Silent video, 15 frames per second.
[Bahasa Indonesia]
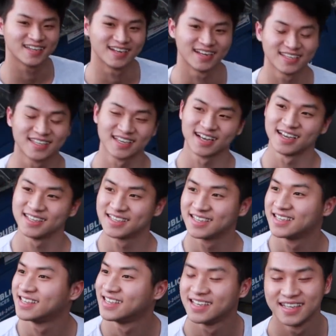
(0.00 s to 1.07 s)
gila sih,
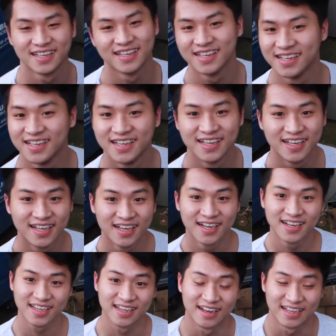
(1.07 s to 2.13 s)
guys.
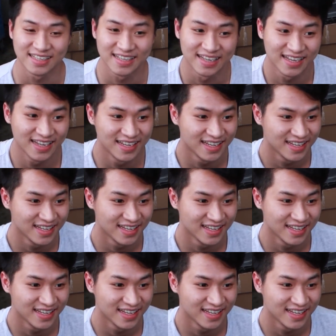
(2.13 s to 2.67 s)
Gila sih.